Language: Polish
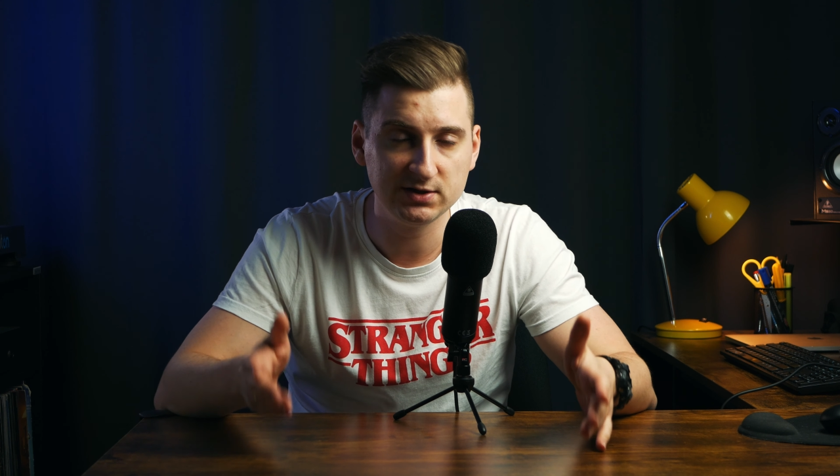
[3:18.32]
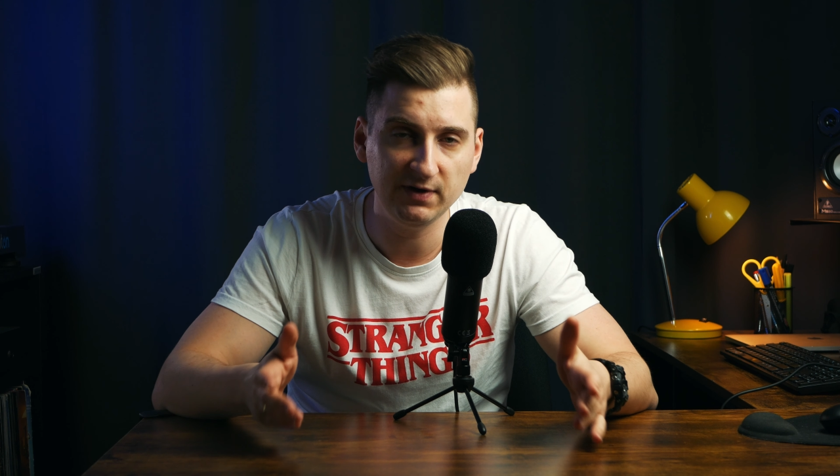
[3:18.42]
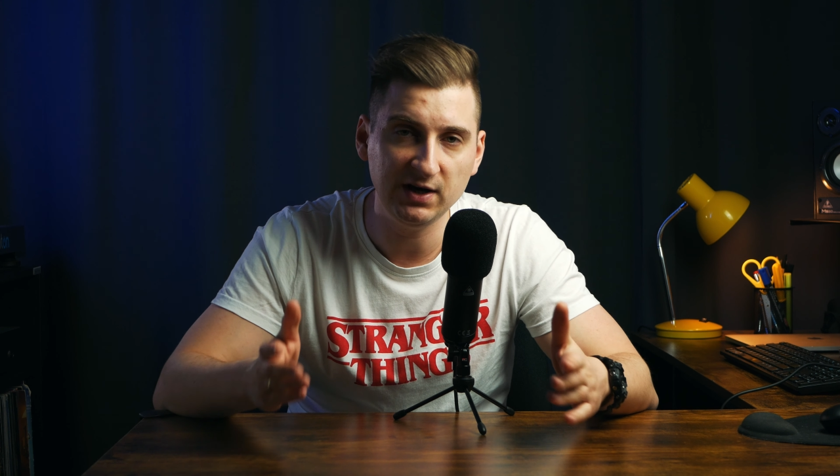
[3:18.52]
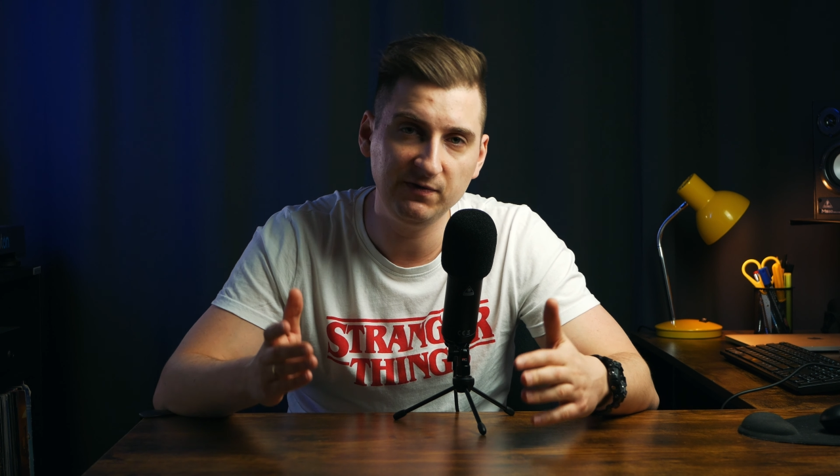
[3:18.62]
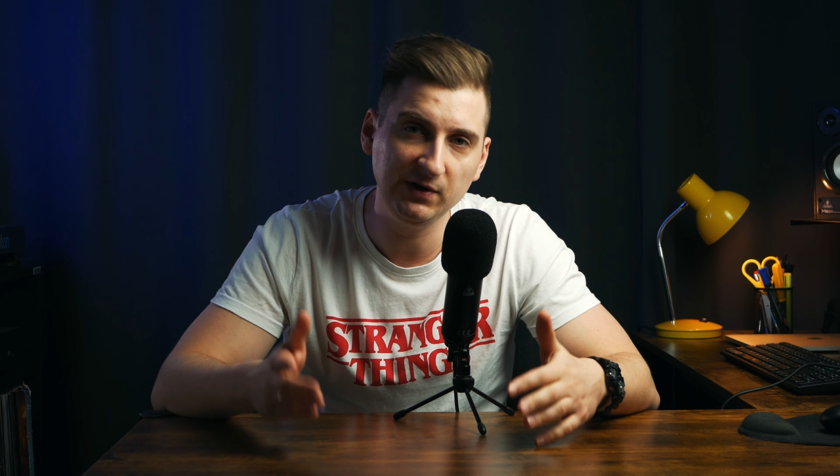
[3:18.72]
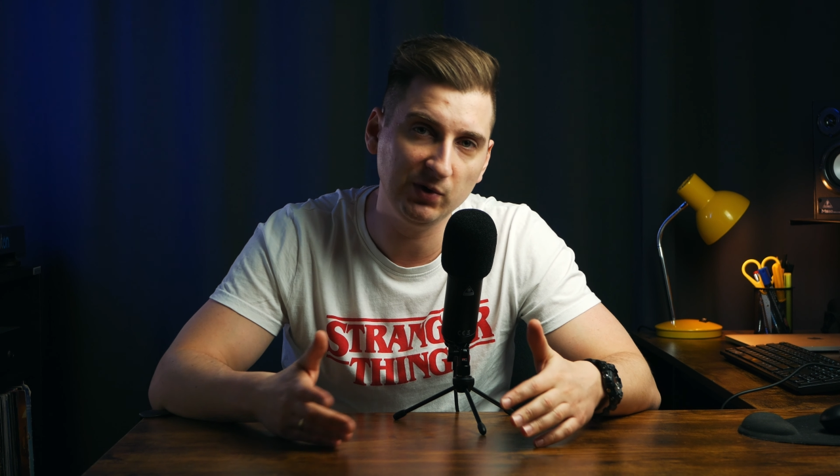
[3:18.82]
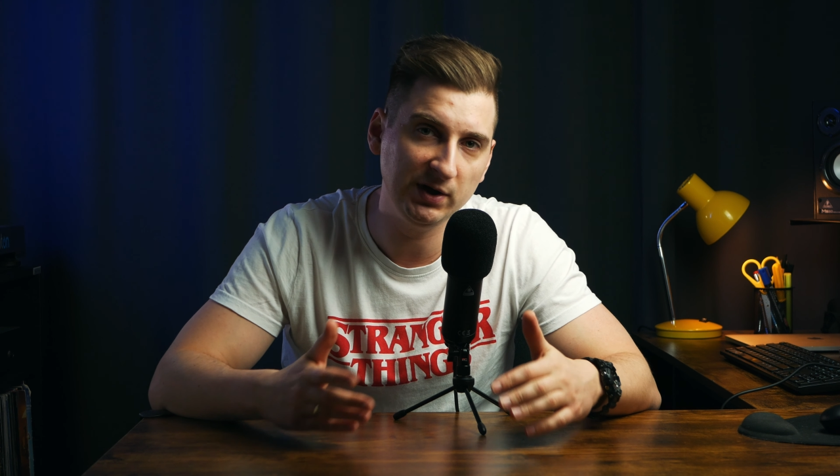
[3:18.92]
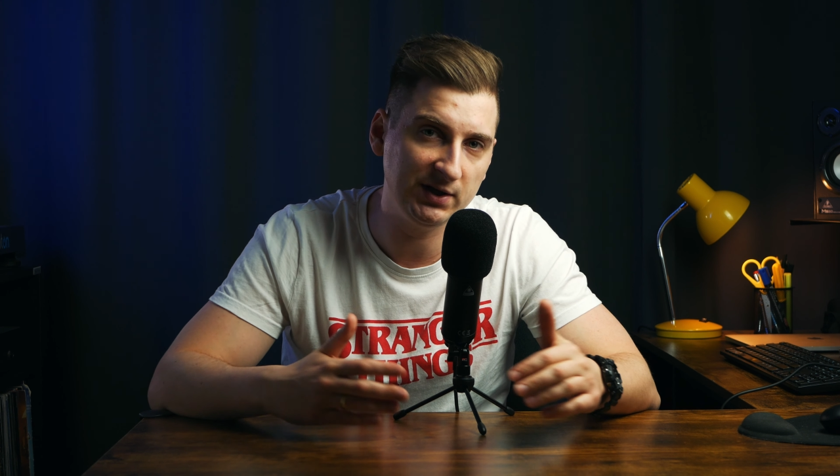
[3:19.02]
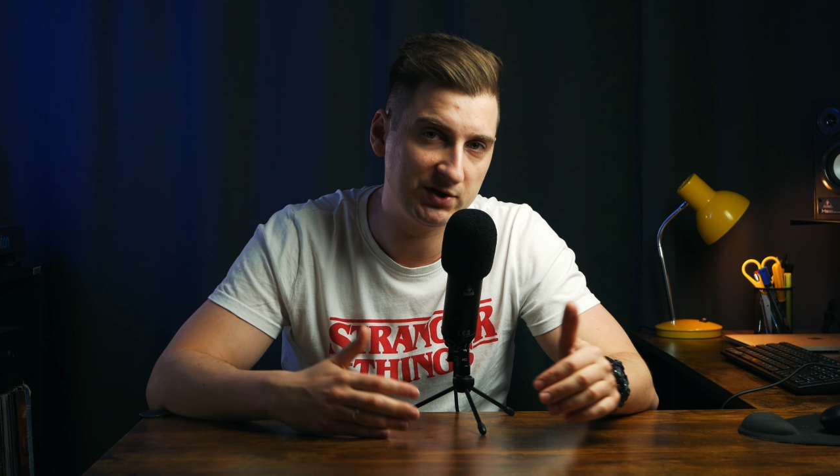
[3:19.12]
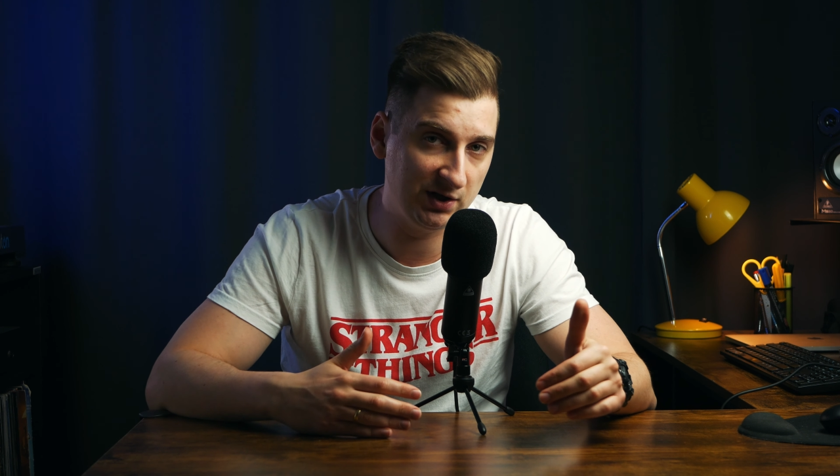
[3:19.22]
zweryfikuje
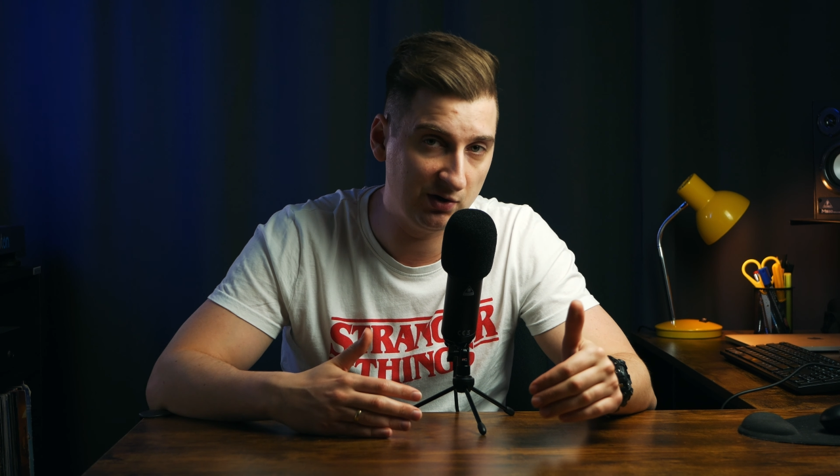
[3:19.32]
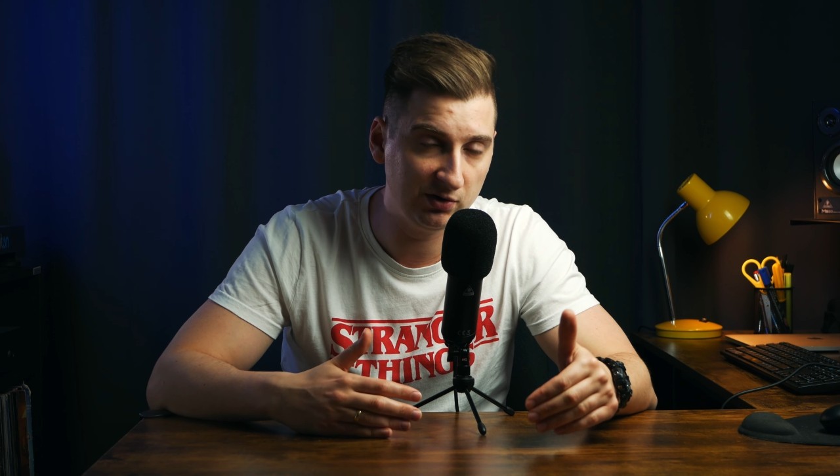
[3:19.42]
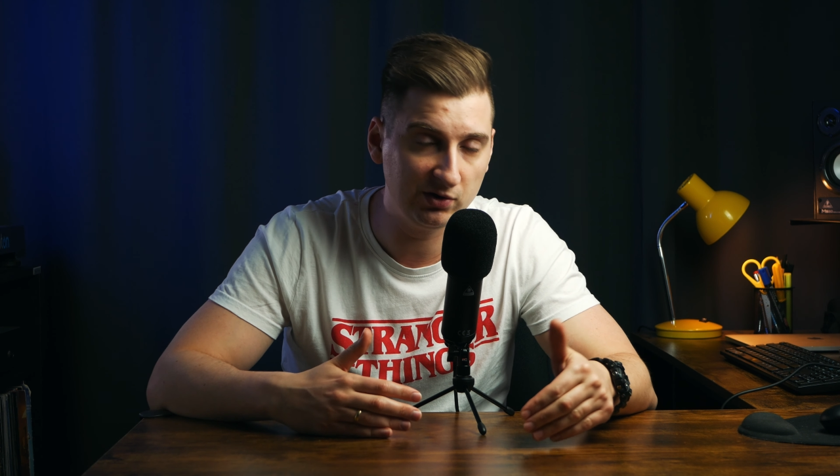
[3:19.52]
nasze konto,